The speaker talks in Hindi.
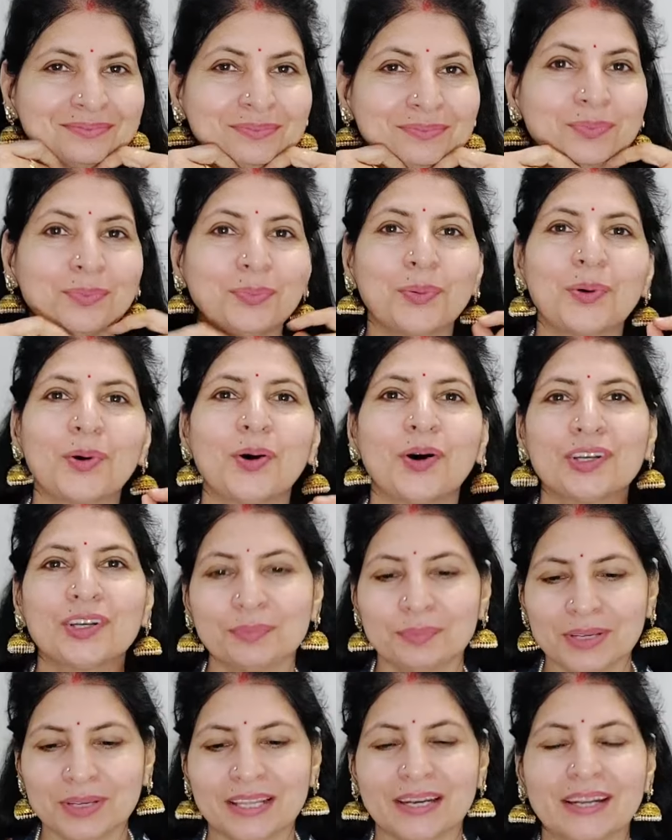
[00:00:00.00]
बहुत
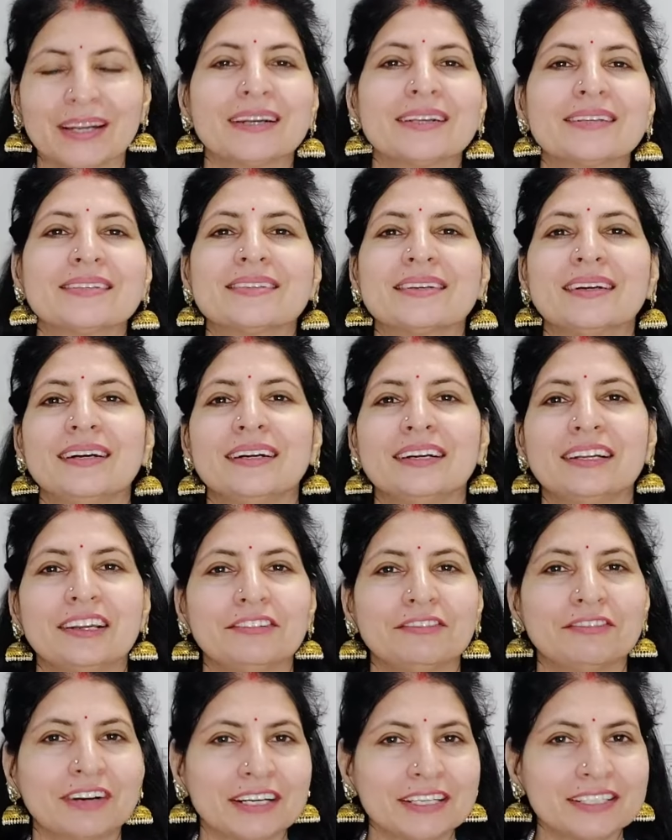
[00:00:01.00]
प्यारा रिजल्ट है
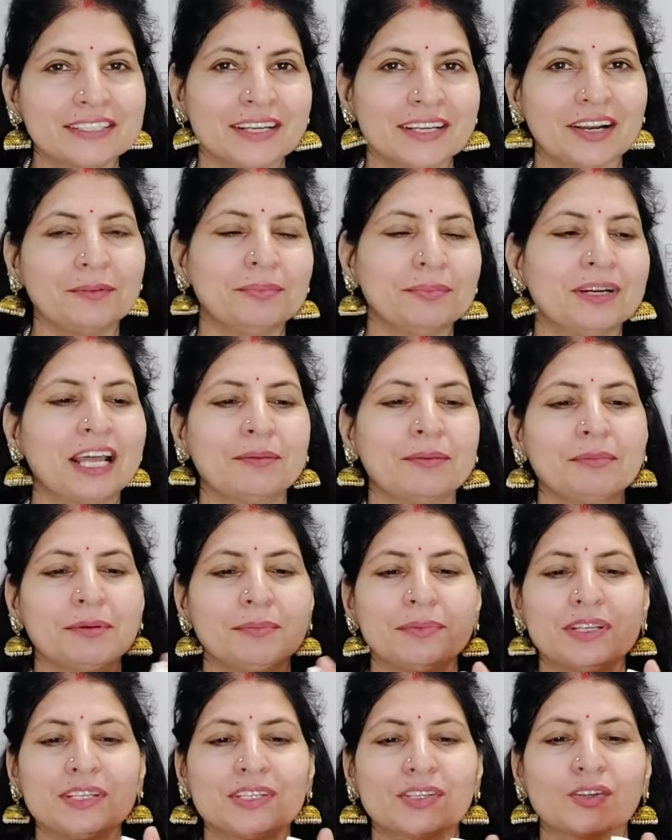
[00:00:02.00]
फ्रेंड्स अब टाइम अपनी
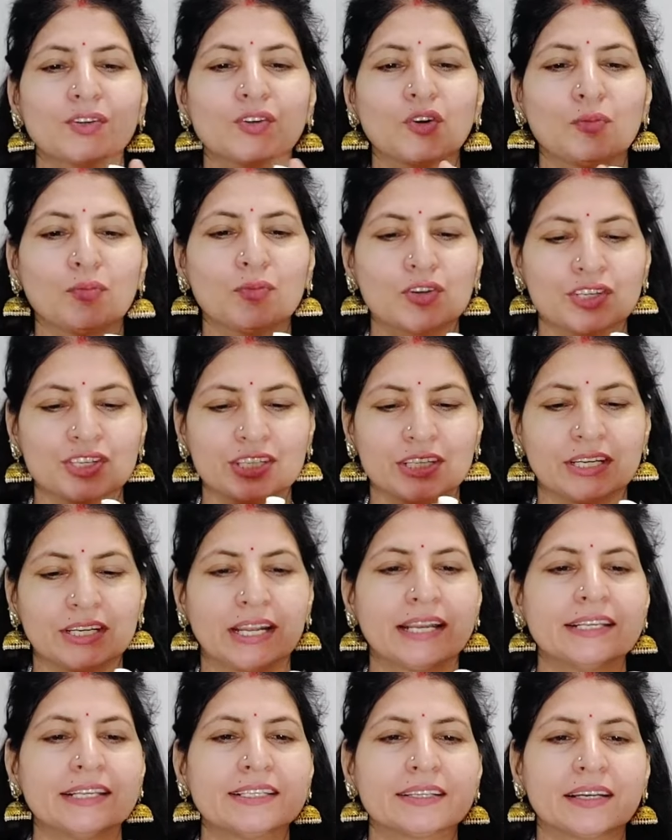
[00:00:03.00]
स्किन को मॉइस्चराइज
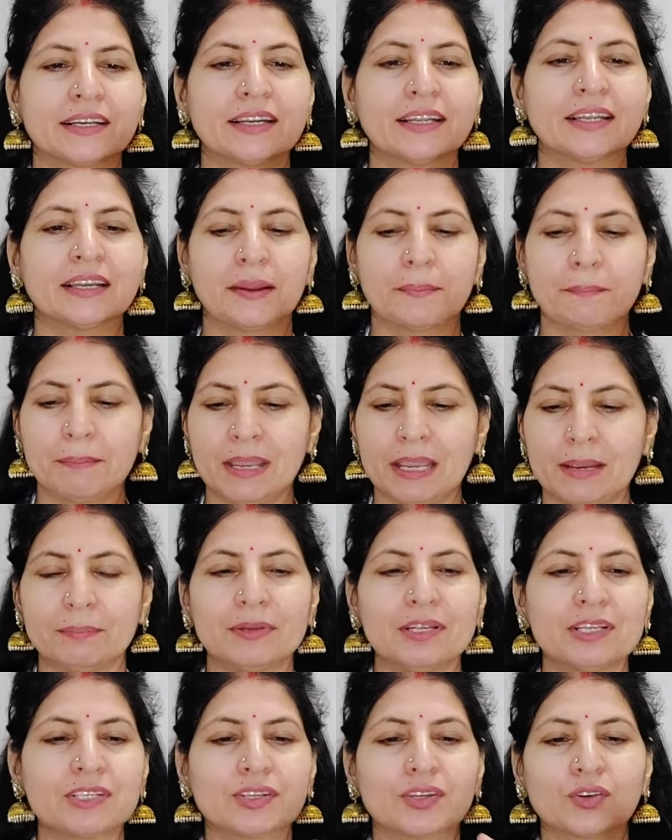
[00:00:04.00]
करने का मैं अपनी
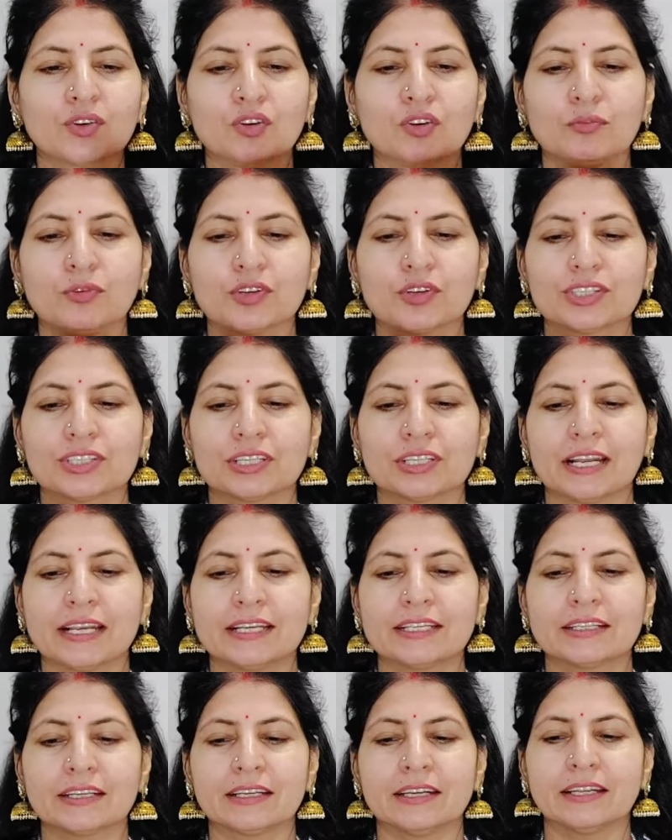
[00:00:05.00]
स्किन को मॉइस्चराइज
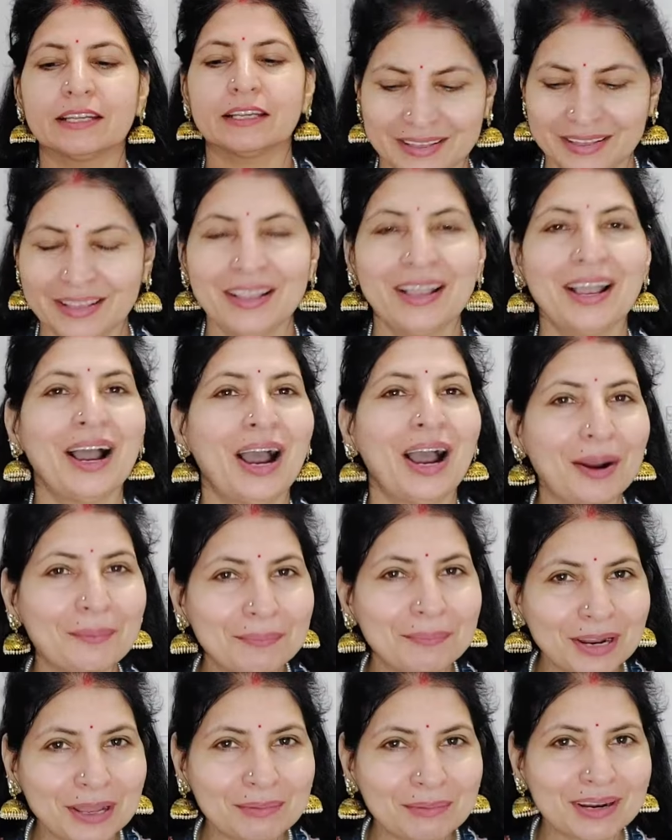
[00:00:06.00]
करने के लिए अपना
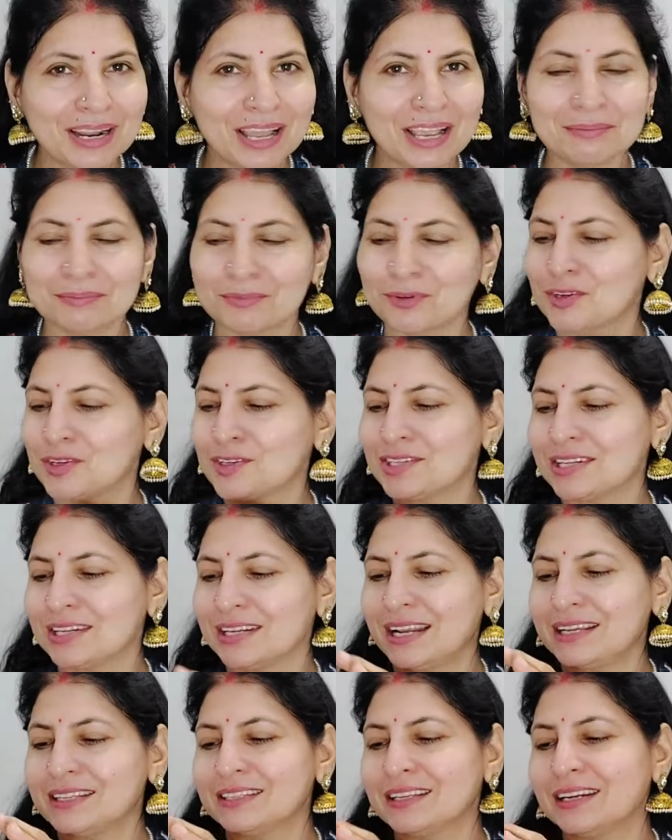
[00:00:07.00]
बनाया
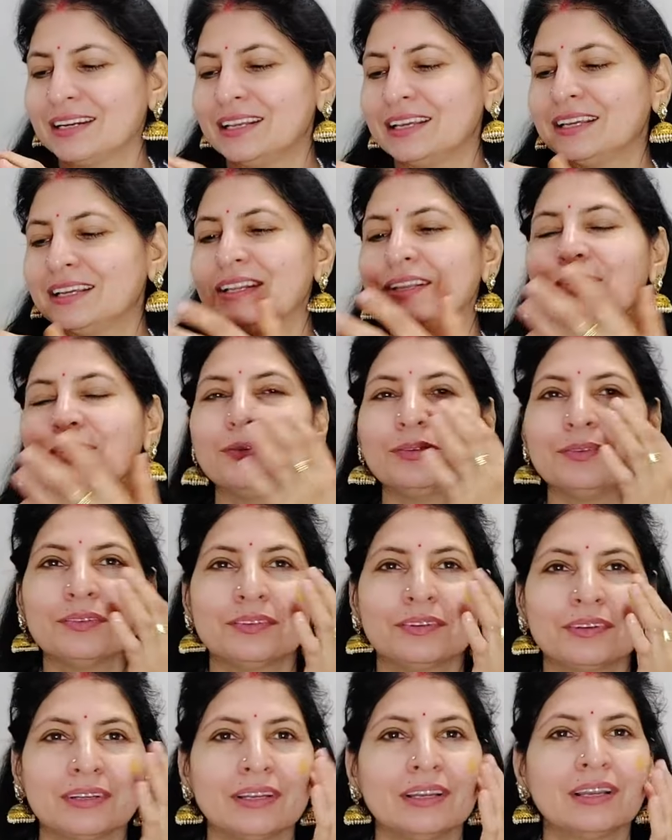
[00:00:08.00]
मॉइस्चराइज़र ले रही हूँ
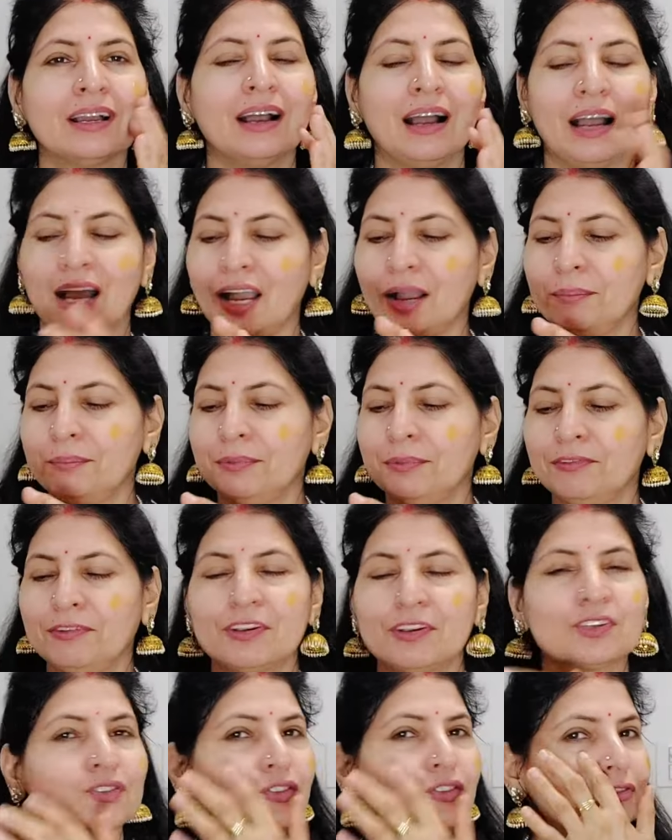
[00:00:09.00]
आप भी फेस
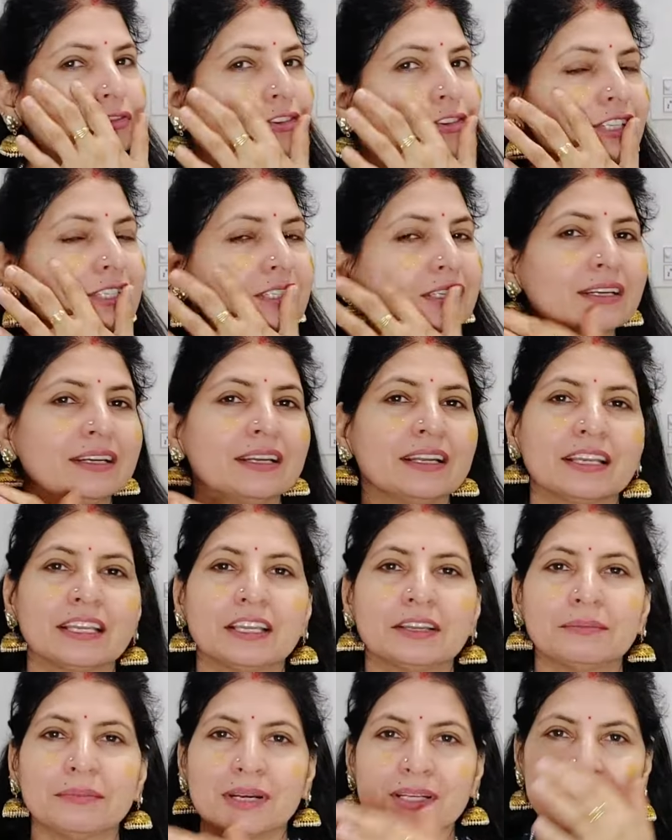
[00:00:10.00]
को वॉश करने के
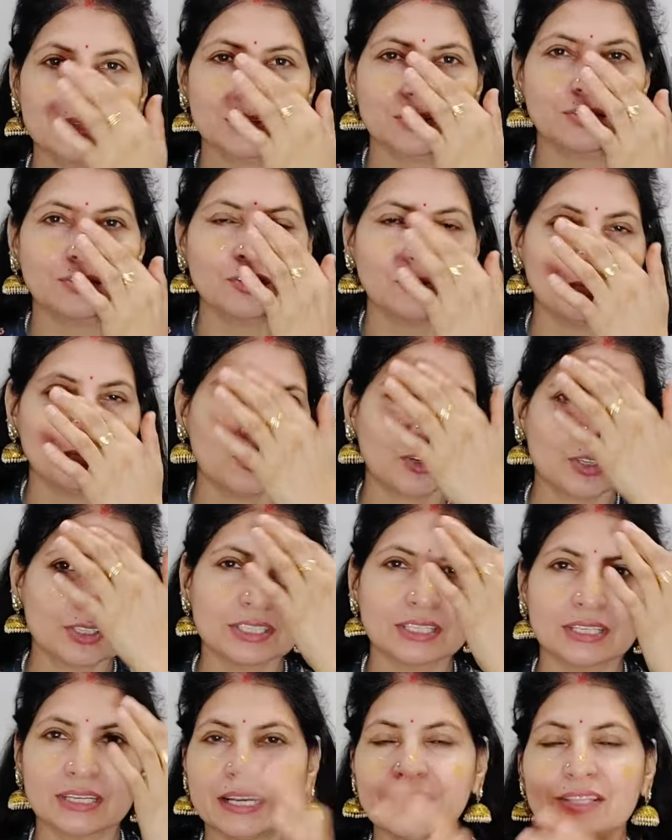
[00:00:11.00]
बाद स्किन को
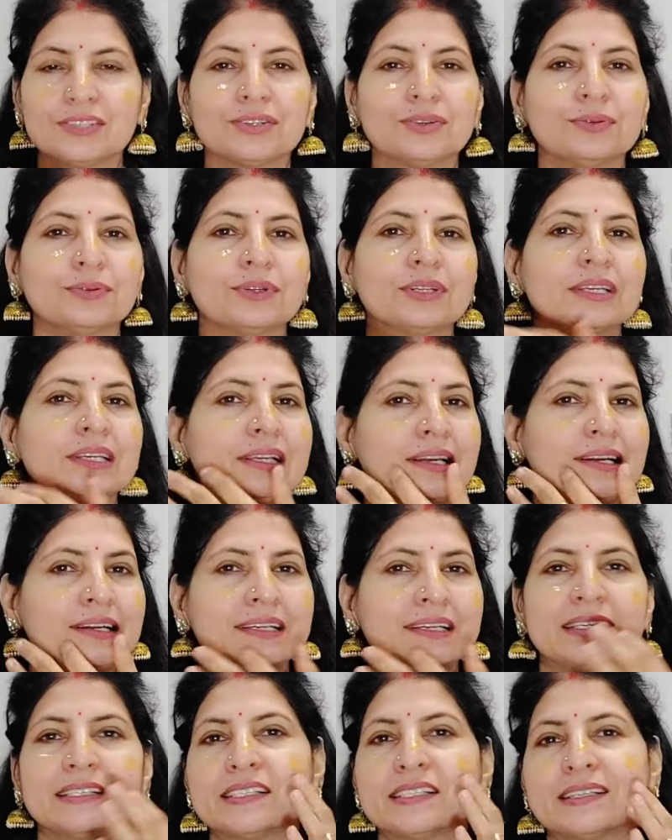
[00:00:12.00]
मॉइस्चराइज ज़रूर किया
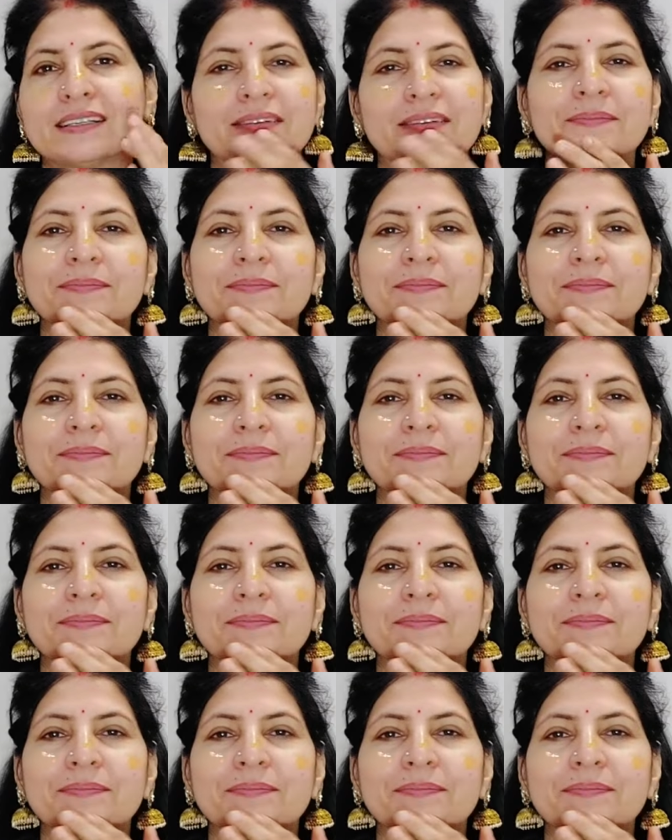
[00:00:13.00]
कीजिए